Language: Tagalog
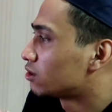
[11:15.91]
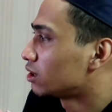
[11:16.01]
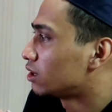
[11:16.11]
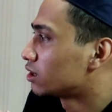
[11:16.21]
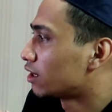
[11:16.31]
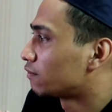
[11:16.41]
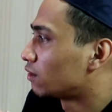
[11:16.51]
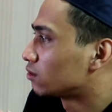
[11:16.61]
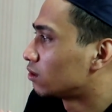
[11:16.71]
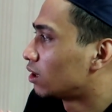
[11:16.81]
to see this
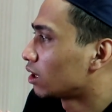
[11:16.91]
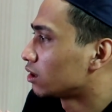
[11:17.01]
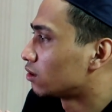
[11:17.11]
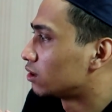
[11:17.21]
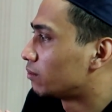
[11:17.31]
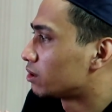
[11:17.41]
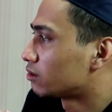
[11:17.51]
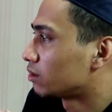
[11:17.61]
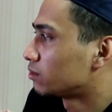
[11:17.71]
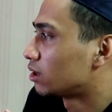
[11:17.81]
unfold. Good luck and all the best.
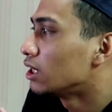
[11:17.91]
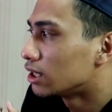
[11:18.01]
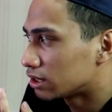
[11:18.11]
Ayun nga.